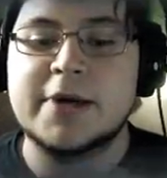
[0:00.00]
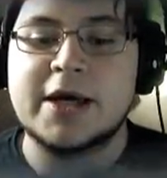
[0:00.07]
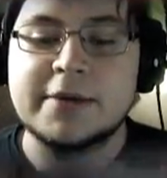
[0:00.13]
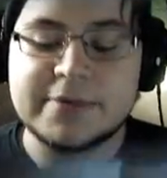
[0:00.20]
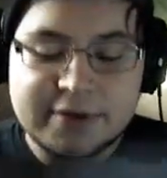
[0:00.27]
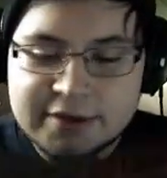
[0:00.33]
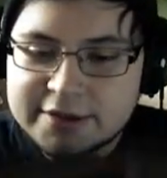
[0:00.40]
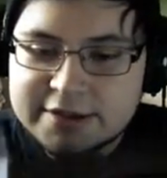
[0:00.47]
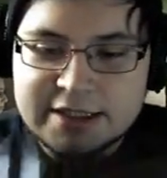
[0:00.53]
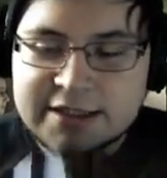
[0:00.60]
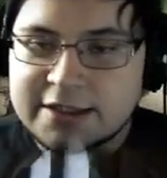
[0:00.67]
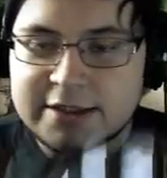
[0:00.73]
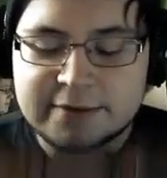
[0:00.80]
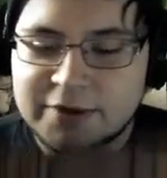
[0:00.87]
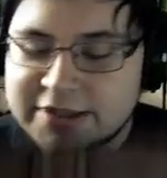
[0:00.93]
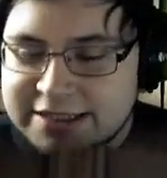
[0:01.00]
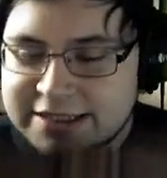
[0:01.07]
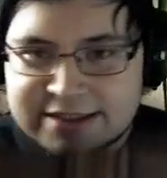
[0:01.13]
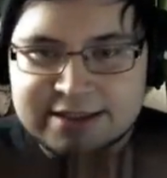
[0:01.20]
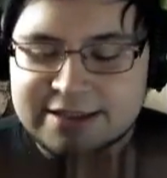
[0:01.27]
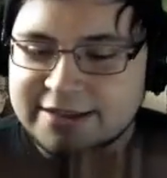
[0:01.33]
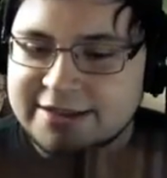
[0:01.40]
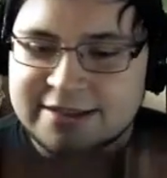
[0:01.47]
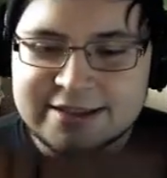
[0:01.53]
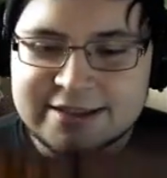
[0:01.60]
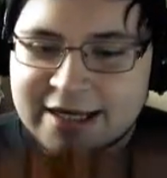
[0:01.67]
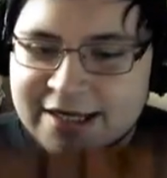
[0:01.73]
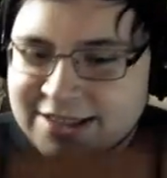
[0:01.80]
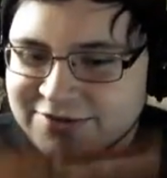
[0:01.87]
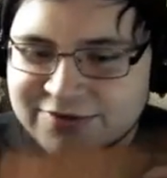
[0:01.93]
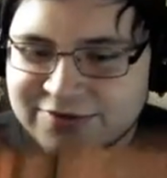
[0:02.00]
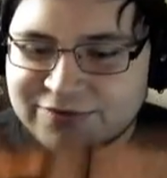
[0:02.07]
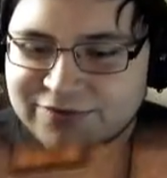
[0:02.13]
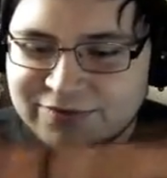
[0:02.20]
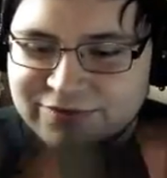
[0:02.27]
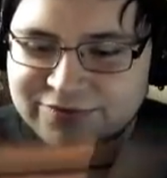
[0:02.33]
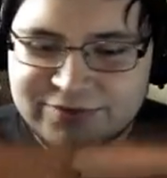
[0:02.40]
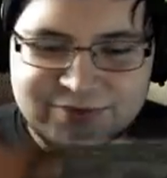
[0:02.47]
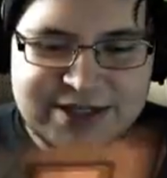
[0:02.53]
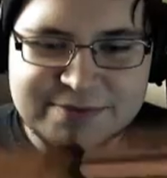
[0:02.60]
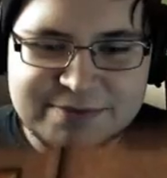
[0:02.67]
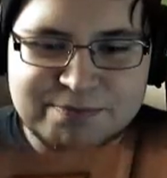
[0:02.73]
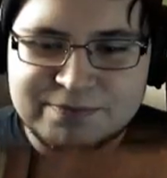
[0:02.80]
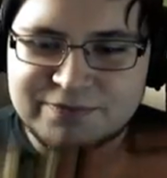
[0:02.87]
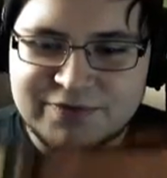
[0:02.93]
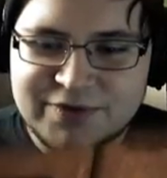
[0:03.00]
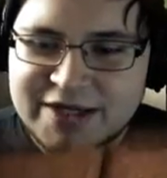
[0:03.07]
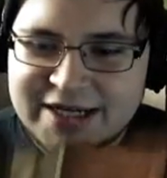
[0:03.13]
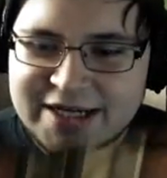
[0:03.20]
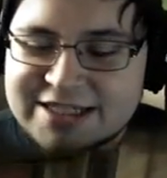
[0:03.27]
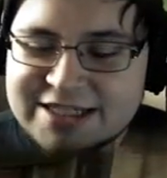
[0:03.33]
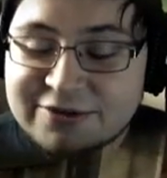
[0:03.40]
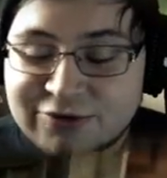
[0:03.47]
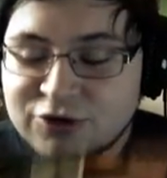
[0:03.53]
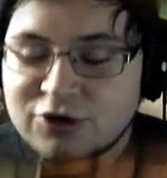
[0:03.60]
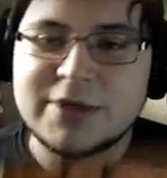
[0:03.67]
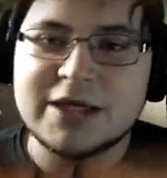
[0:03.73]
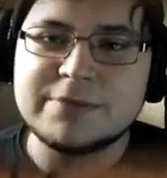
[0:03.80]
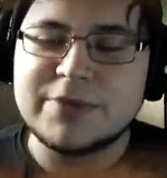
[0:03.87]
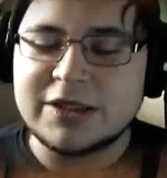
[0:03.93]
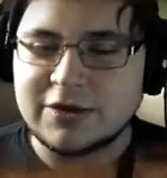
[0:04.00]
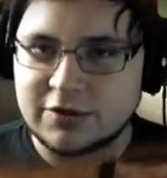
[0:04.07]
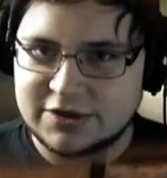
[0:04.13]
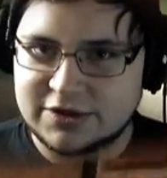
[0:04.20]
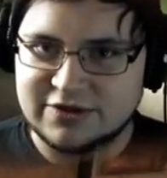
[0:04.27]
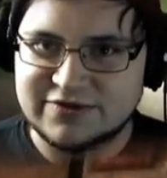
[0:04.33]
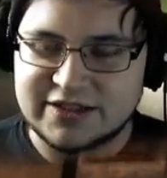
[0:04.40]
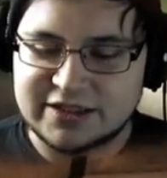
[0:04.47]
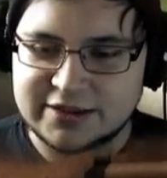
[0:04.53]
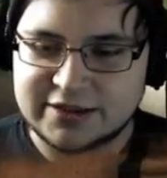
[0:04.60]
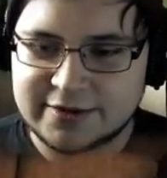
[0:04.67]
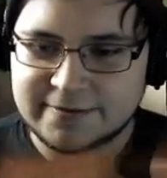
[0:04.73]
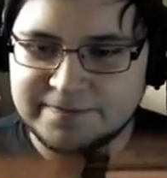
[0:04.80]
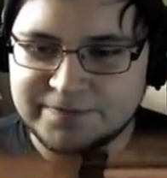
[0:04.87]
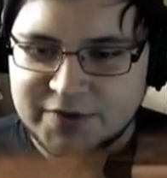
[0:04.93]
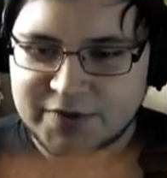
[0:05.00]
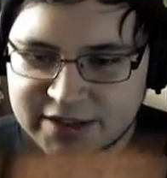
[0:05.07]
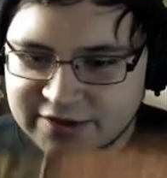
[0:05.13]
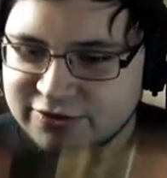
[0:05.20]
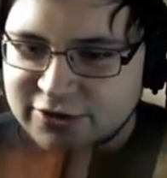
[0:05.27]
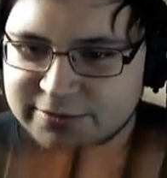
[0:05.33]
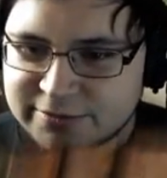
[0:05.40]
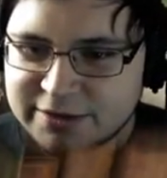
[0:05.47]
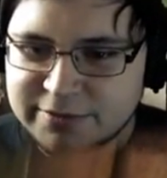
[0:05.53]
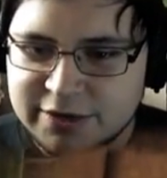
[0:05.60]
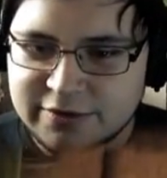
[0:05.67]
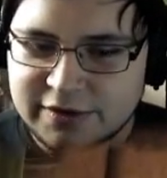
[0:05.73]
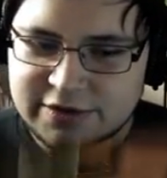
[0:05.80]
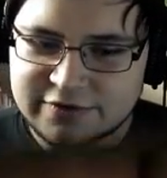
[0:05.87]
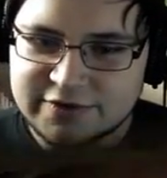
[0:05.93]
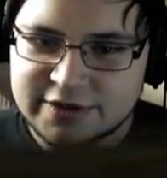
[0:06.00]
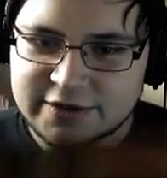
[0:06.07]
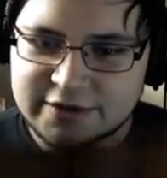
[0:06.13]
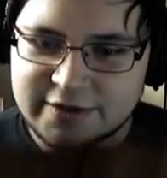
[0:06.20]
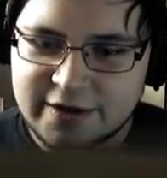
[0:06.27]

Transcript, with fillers: hab, siehst, das ist, das ist krass. Welche, ich erfülle meinen Bildungsauftrag. Ich erfülle meinen Bildungsauftrag.